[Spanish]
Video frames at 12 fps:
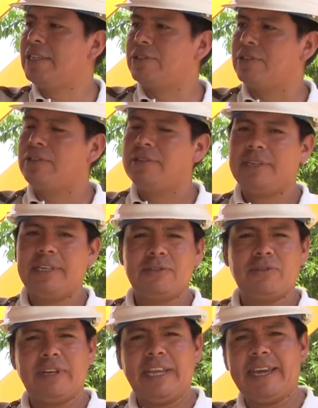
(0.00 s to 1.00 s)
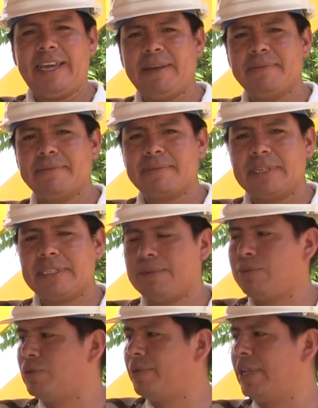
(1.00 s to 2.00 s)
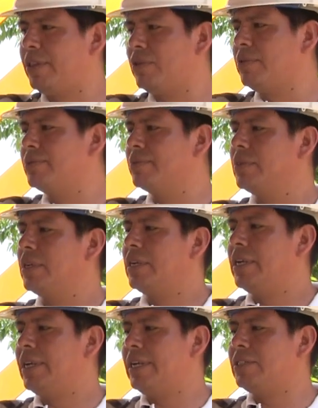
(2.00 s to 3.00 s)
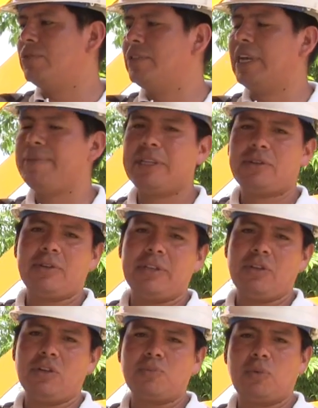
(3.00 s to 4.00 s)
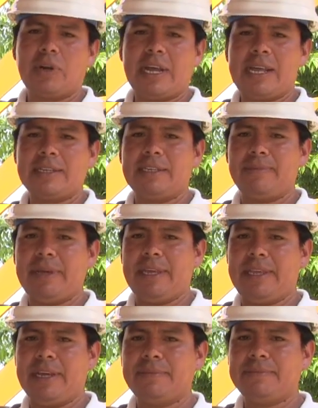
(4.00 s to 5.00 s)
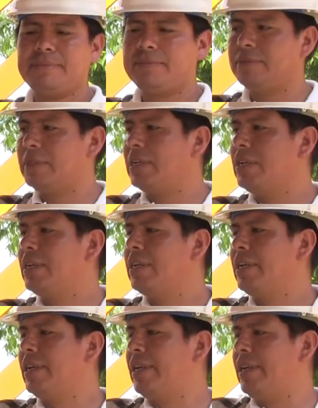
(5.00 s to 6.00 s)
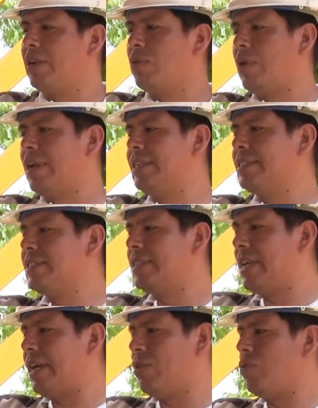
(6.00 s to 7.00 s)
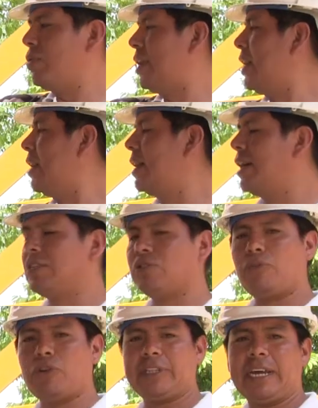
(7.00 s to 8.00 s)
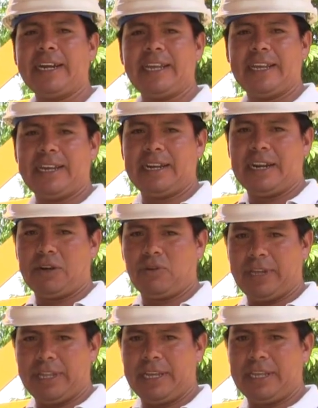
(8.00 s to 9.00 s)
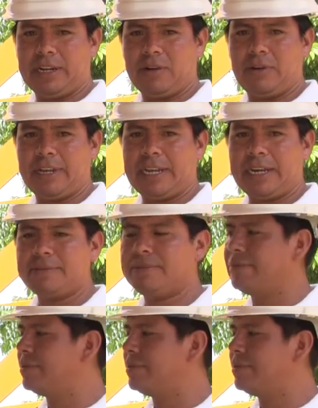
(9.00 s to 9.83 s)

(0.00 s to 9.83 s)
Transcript: Esto es un eje que estamos viendo, es de un diámetro de 2 pulgadas y media, el cual ayuda a soportar la rueda hidráulica.